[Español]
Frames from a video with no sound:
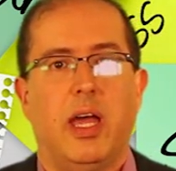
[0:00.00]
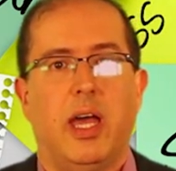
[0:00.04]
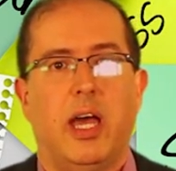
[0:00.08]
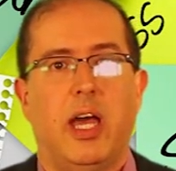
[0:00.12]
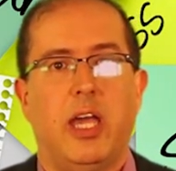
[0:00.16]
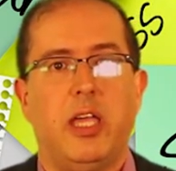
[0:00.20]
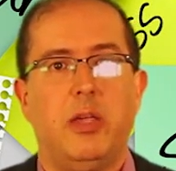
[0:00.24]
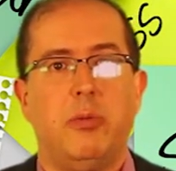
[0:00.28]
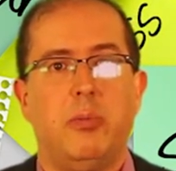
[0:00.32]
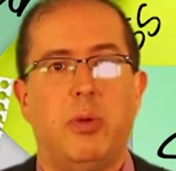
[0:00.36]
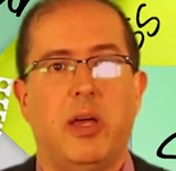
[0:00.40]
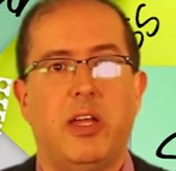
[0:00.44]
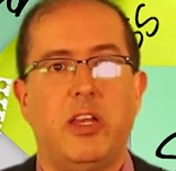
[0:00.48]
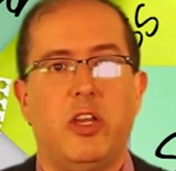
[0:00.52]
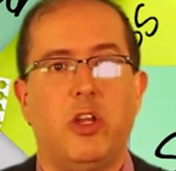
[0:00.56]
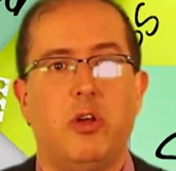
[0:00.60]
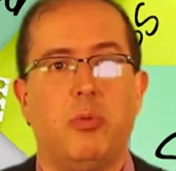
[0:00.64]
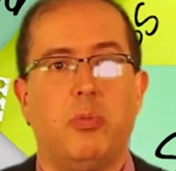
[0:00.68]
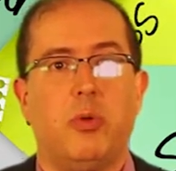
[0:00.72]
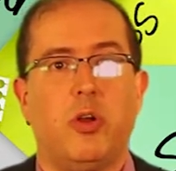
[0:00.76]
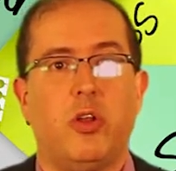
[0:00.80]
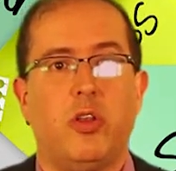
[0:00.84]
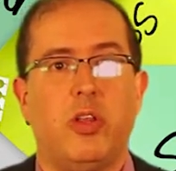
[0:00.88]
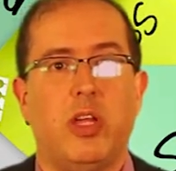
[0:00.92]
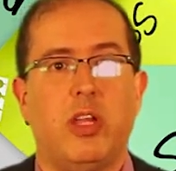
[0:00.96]
hay
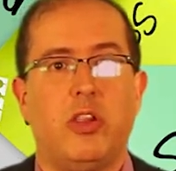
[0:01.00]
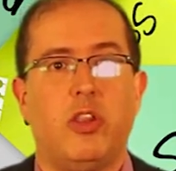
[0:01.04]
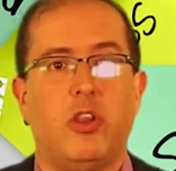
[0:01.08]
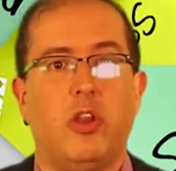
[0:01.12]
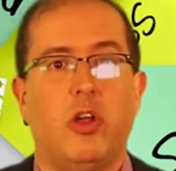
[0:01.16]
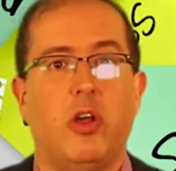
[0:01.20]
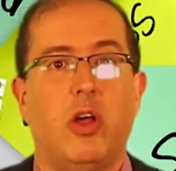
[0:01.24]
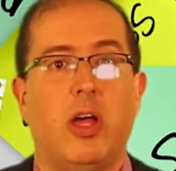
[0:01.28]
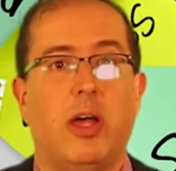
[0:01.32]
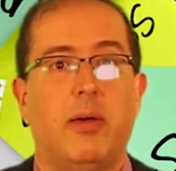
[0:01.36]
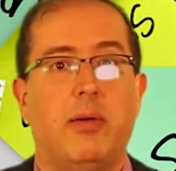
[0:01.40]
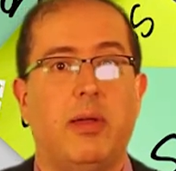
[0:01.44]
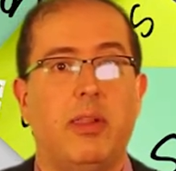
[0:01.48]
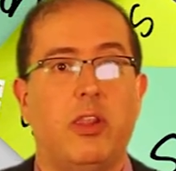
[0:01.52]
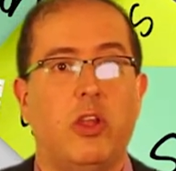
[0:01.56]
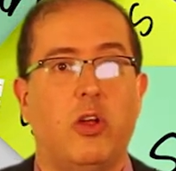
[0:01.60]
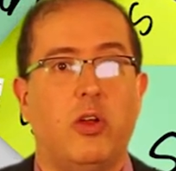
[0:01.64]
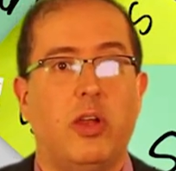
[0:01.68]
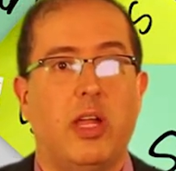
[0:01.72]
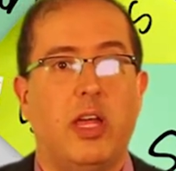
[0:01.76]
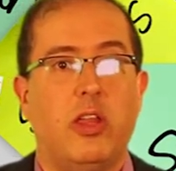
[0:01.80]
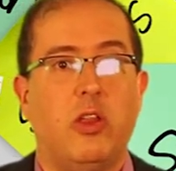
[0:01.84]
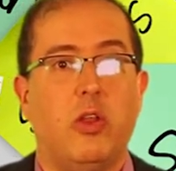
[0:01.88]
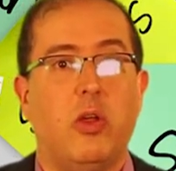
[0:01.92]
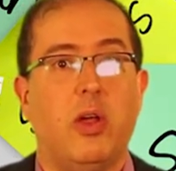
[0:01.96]
varios proyectos
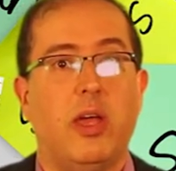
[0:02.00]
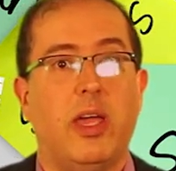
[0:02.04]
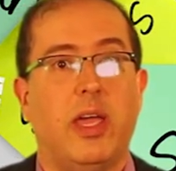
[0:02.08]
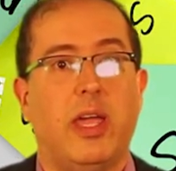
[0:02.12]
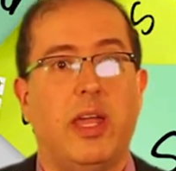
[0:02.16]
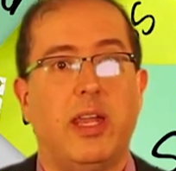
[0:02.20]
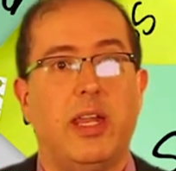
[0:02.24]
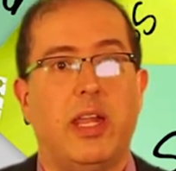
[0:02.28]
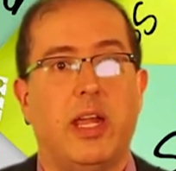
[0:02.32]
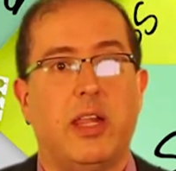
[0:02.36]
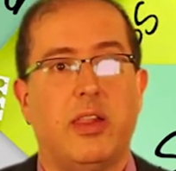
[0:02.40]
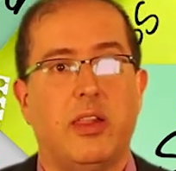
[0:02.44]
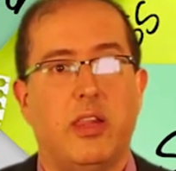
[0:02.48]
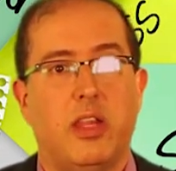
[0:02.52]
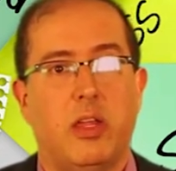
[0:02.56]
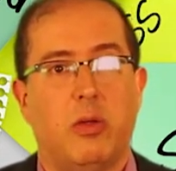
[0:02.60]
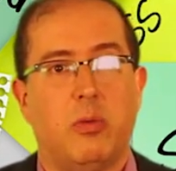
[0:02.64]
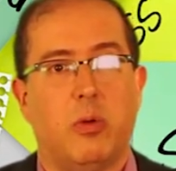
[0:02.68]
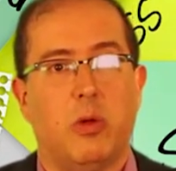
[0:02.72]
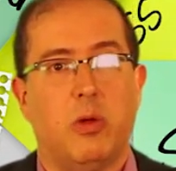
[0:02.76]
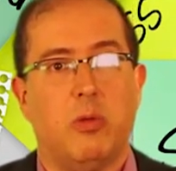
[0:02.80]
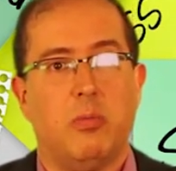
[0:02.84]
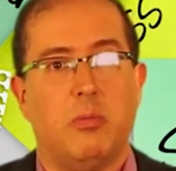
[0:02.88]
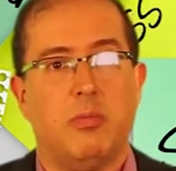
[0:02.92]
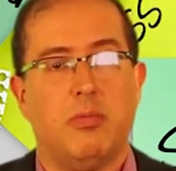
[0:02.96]
abandonados e
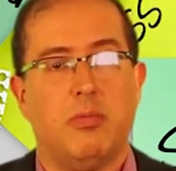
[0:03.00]
inactivos